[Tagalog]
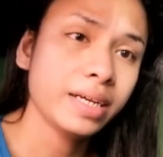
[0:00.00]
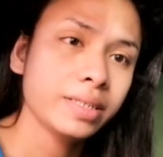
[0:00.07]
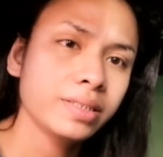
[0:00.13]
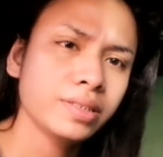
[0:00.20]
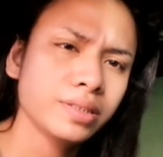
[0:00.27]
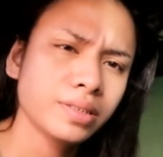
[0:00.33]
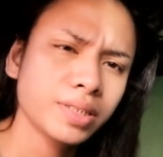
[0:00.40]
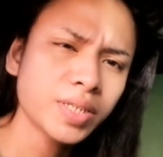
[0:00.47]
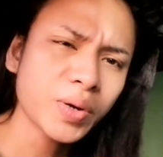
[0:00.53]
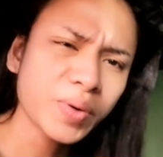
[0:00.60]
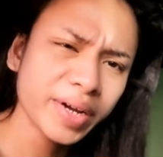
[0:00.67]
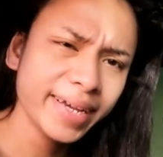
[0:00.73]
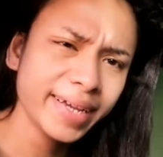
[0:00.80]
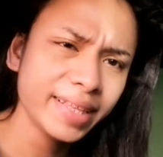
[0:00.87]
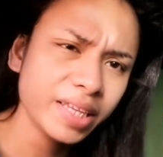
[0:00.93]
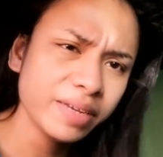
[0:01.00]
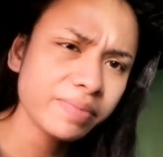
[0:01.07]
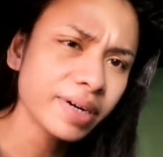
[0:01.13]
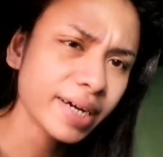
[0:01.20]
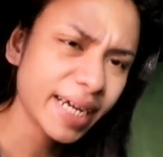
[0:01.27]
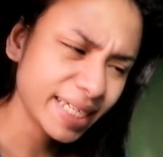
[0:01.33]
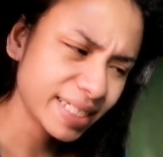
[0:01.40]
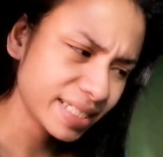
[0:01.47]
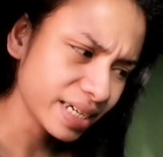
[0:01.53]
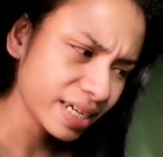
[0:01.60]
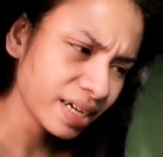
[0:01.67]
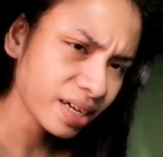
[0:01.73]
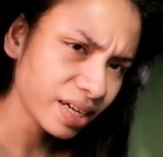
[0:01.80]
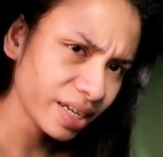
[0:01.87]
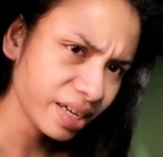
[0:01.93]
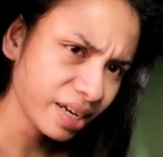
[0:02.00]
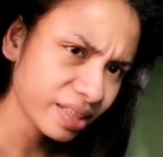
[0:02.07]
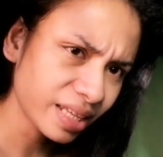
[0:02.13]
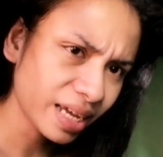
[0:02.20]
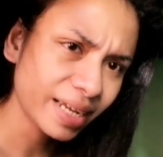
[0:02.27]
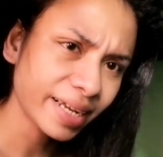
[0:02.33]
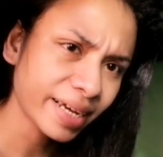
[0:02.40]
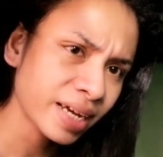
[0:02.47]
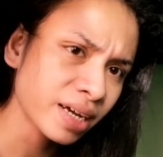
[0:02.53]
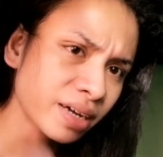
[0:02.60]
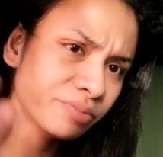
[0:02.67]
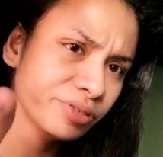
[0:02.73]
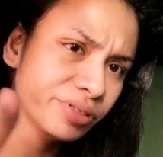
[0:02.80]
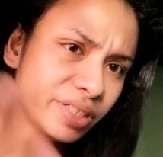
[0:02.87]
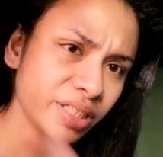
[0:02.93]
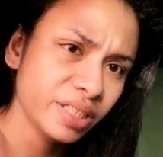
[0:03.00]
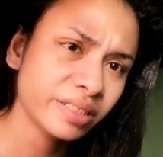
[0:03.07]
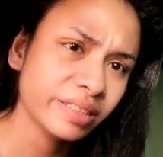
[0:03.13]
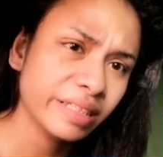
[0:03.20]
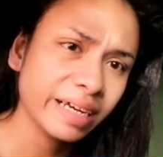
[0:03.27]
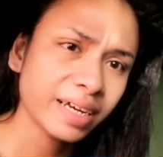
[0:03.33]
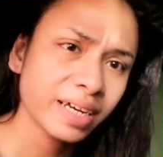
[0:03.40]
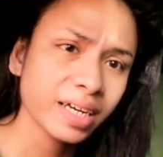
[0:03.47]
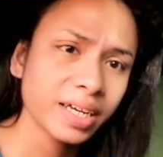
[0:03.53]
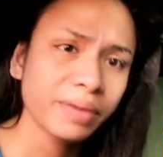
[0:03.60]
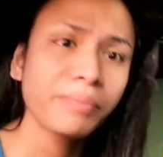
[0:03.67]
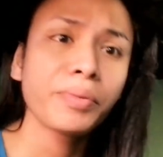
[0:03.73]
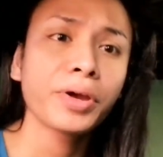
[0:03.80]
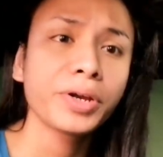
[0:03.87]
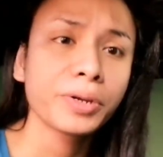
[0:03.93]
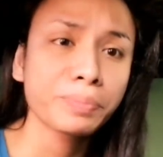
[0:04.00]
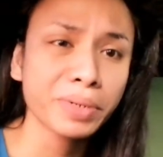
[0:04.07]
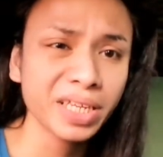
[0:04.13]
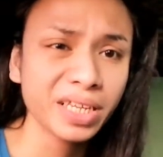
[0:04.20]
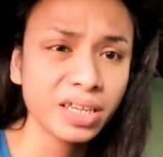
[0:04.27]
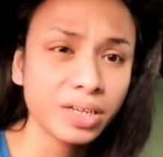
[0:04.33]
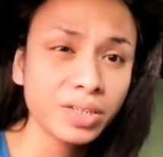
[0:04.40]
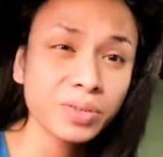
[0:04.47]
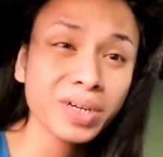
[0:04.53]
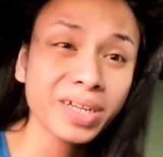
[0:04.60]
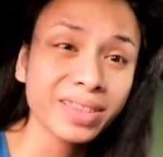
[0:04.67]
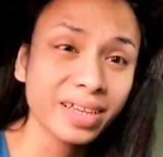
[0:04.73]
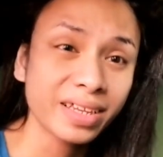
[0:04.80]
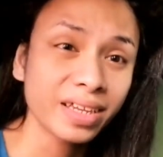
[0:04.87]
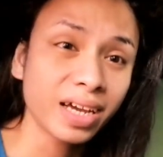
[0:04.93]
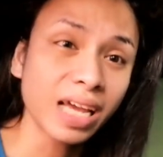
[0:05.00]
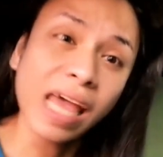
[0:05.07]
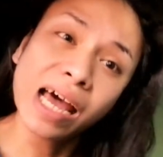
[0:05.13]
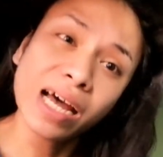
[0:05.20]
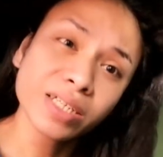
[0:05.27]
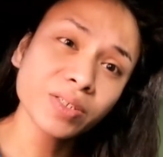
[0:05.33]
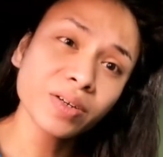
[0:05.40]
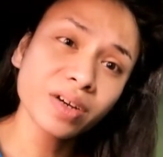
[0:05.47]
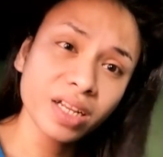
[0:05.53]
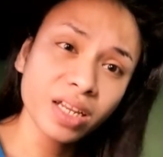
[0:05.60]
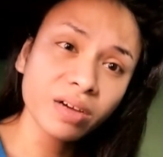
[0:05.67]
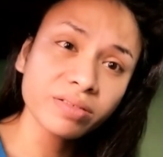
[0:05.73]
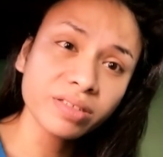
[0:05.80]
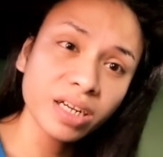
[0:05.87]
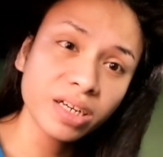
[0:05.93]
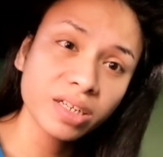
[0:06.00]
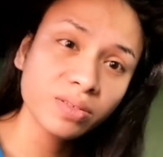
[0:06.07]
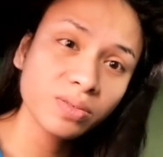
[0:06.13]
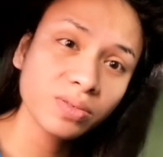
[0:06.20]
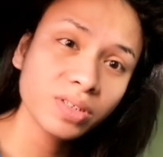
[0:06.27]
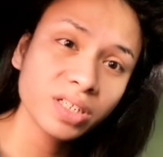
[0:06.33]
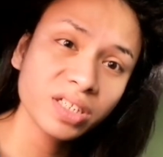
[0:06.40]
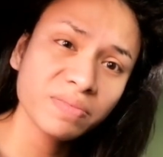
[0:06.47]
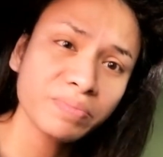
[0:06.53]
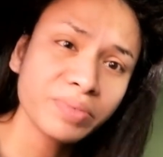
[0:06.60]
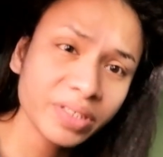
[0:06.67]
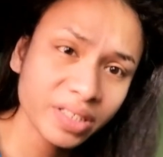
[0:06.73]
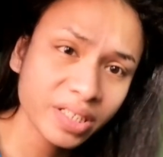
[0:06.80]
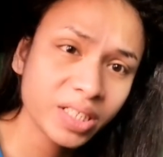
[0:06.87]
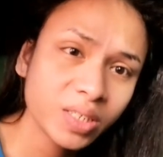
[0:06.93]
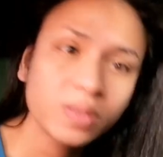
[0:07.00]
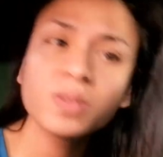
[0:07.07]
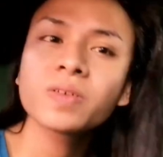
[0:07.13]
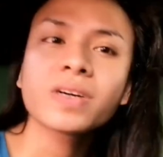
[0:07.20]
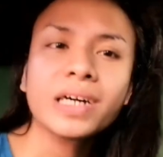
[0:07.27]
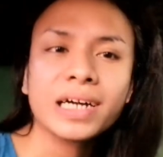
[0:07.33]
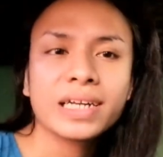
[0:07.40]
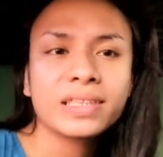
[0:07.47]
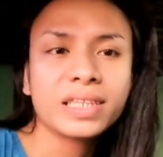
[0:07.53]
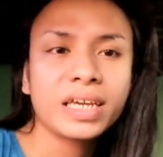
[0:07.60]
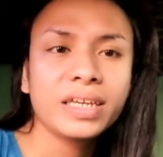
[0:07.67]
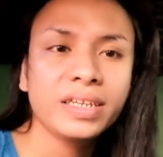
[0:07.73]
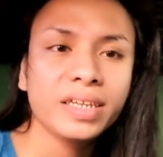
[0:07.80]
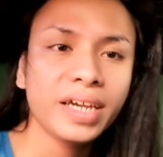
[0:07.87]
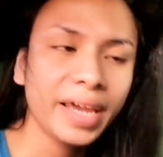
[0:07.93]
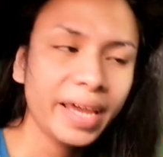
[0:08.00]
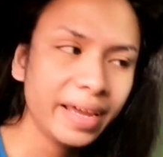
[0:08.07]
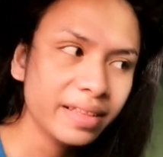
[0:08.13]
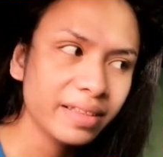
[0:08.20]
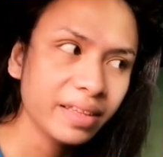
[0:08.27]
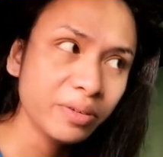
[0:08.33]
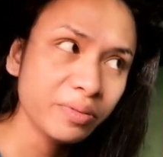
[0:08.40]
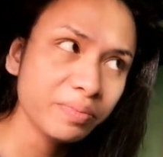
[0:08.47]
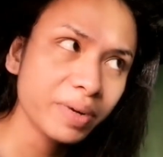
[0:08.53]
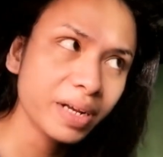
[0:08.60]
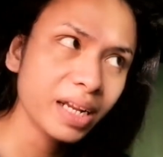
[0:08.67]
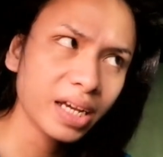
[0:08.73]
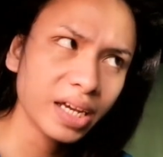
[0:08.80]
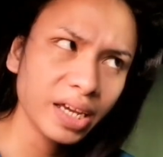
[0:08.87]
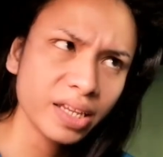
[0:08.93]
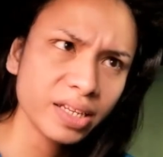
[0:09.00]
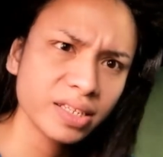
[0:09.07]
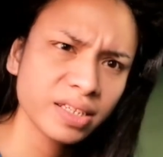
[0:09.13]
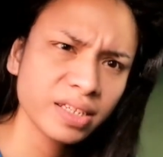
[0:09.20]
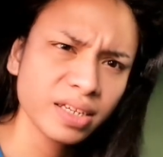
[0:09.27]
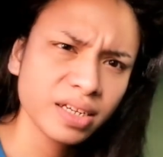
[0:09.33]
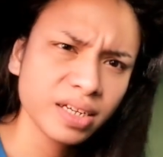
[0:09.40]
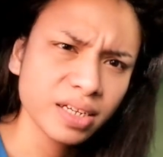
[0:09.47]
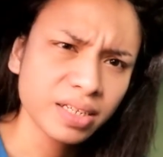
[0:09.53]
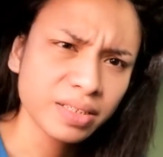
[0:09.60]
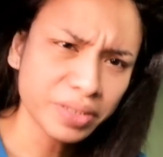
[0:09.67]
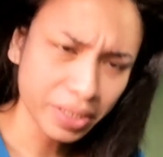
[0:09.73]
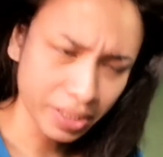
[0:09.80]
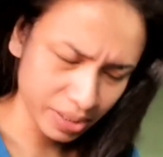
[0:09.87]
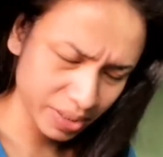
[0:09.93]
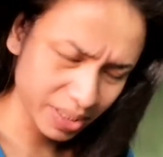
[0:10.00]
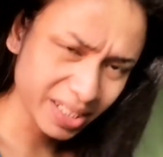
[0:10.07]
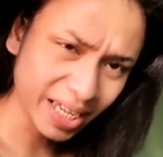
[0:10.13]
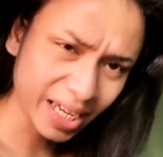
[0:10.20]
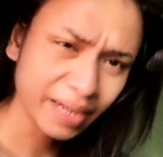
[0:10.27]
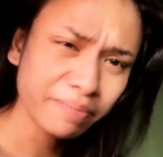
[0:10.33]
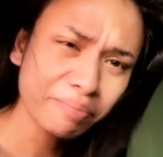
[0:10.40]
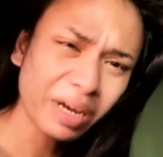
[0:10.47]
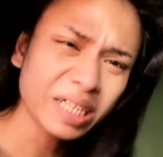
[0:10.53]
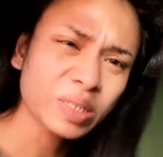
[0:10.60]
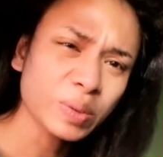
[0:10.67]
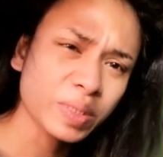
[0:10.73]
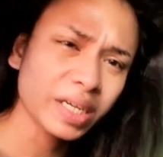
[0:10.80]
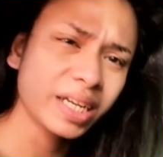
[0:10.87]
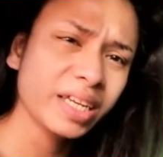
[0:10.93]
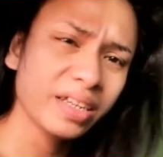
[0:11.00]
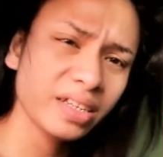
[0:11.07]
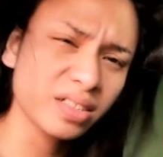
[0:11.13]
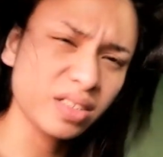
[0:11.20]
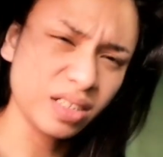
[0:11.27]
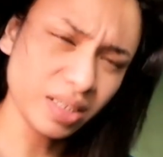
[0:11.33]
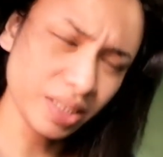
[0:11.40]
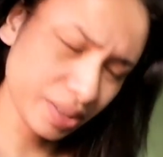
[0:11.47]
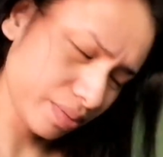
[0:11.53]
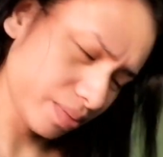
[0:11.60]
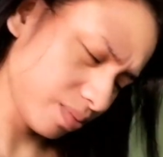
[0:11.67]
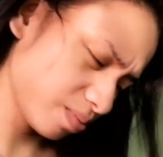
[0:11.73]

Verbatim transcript: So, ayan diba guys, nakakairita, nakakabulsit, nakaka-imbero ng pakinggan yung kanta niya. So, akala ko talaga nung una is birthday song yung kakantahin niya and yung pala is uh, sa second pasok ng lyrics na eh,